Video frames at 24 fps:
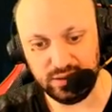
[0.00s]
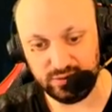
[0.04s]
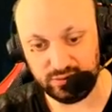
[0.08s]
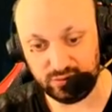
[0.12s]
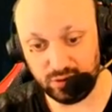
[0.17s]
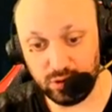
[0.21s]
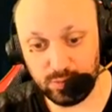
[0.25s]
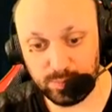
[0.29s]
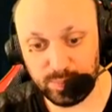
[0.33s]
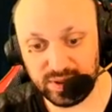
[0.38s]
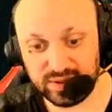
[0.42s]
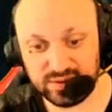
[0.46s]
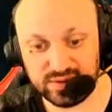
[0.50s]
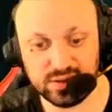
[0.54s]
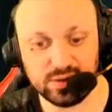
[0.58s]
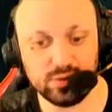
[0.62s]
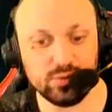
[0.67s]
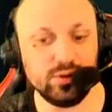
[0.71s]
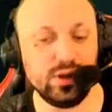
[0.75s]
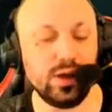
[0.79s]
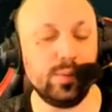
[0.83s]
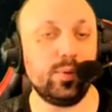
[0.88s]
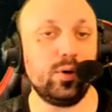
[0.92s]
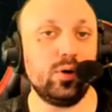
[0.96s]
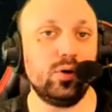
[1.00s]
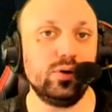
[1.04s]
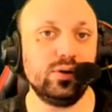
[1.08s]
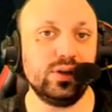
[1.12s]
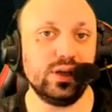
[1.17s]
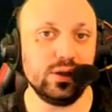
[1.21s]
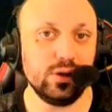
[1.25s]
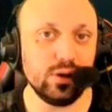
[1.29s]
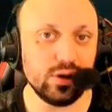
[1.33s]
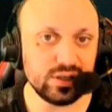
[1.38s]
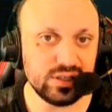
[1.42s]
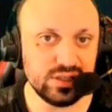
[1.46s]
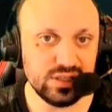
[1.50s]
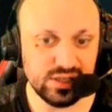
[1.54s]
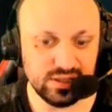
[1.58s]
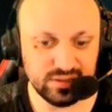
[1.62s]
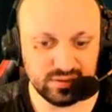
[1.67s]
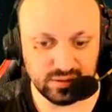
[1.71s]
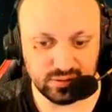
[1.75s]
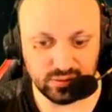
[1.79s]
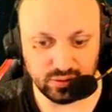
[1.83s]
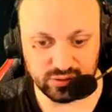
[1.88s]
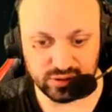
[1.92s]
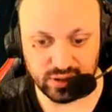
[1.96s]
Dans le pexing, on apprend d'ailleurs qu'il
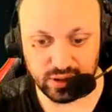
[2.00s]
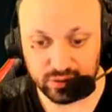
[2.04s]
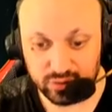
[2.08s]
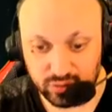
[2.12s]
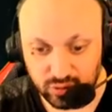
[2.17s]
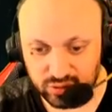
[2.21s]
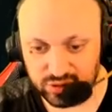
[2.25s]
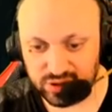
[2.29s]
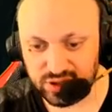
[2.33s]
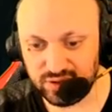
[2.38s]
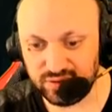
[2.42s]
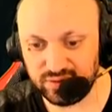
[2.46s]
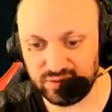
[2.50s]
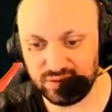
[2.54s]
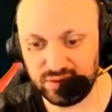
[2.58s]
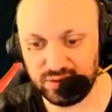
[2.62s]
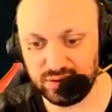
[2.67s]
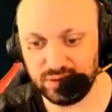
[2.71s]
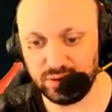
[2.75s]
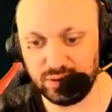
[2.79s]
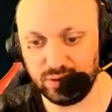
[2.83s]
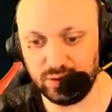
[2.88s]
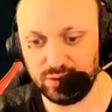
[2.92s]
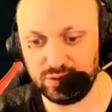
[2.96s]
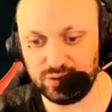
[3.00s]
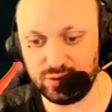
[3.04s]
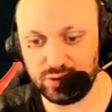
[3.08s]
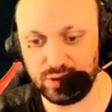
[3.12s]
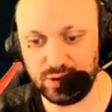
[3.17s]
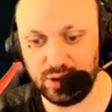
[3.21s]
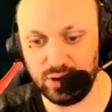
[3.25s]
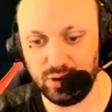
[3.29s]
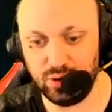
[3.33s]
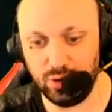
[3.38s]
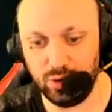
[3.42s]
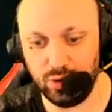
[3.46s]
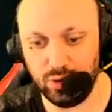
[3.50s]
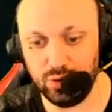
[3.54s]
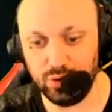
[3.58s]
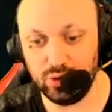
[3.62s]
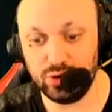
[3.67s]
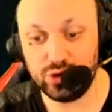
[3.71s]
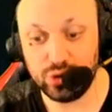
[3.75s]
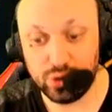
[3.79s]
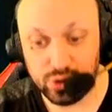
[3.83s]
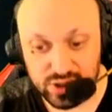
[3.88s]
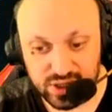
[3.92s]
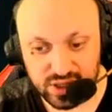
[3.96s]
était en train d'enquêter euh, sur le,
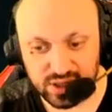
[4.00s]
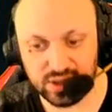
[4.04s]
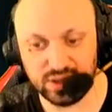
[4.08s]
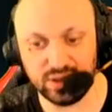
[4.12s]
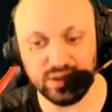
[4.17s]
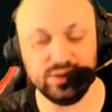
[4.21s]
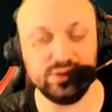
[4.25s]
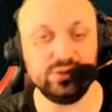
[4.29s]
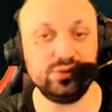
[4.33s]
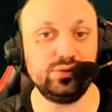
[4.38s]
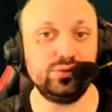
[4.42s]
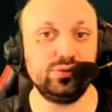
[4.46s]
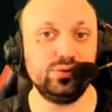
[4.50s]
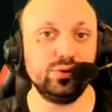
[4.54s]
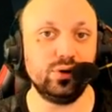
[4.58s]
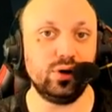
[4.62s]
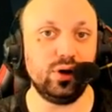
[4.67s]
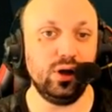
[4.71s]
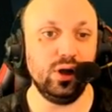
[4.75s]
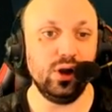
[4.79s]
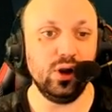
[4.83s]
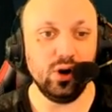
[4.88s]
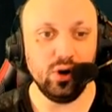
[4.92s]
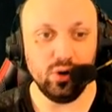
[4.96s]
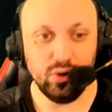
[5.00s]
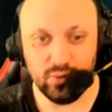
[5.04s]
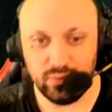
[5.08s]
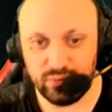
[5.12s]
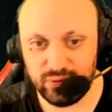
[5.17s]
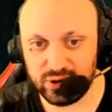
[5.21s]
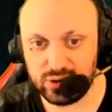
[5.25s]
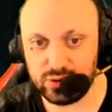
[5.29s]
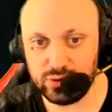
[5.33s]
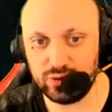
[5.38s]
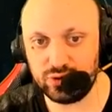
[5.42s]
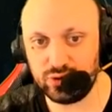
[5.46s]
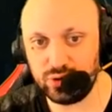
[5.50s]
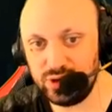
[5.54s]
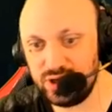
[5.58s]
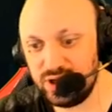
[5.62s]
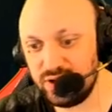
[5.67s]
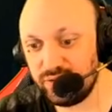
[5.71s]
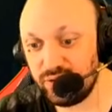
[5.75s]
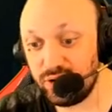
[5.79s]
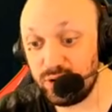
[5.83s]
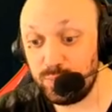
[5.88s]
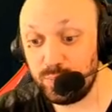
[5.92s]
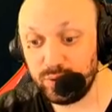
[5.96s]
geôlier et sur le fait que le geôlier
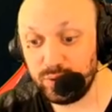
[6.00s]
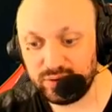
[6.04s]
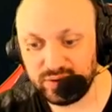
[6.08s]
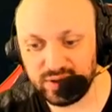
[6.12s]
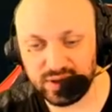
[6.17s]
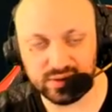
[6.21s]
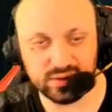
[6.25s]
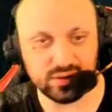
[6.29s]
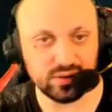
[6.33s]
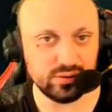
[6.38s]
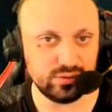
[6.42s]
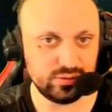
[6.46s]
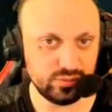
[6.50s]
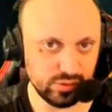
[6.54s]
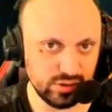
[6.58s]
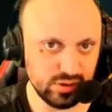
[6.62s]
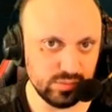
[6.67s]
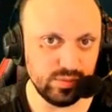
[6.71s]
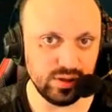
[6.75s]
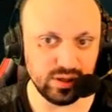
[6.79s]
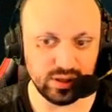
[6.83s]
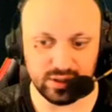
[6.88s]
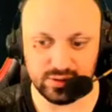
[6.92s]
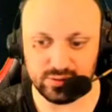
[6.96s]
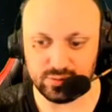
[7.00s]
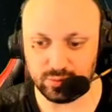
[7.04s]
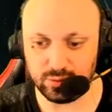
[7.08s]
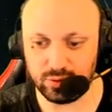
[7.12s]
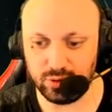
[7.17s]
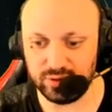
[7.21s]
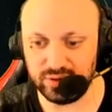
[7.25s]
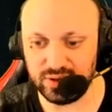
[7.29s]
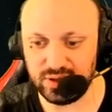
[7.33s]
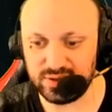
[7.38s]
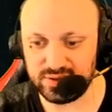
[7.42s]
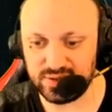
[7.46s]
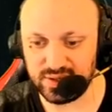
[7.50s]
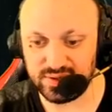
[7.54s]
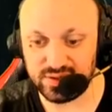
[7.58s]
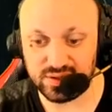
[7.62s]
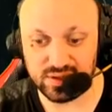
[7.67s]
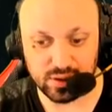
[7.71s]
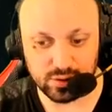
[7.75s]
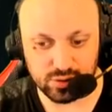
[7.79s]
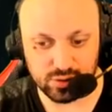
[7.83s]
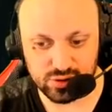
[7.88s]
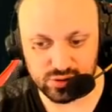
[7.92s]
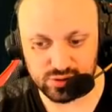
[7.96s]
veuille peut-être se libérer de son côté. Et ça, c'est
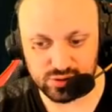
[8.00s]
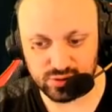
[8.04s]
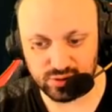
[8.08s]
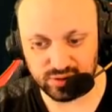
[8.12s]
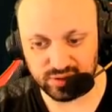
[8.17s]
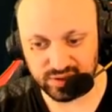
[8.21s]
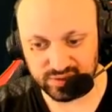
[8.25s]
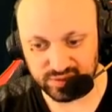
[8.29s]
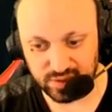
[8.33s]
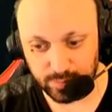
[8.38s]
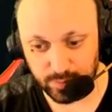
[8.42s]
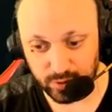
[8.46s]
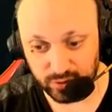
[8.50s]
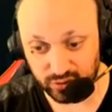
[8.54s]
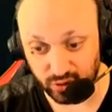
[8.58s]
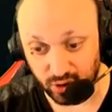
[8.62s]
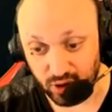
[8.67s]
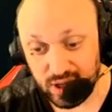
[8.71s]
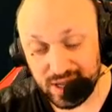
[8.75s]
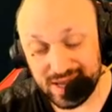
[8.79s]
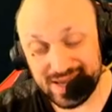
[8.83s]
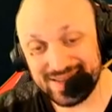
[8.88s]
quelque chose de très important.